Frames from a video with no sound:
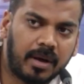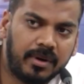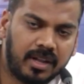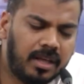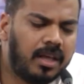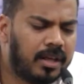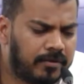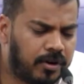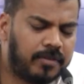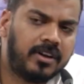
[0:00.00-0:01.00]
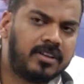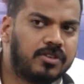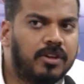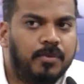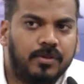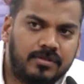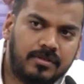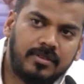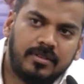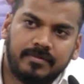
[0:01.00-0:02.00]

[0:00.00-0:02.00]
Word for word: కమిటీ ఫార్టీ ఫైవ్ డేస్లో రిపోర్ట్ ఇస్తుంది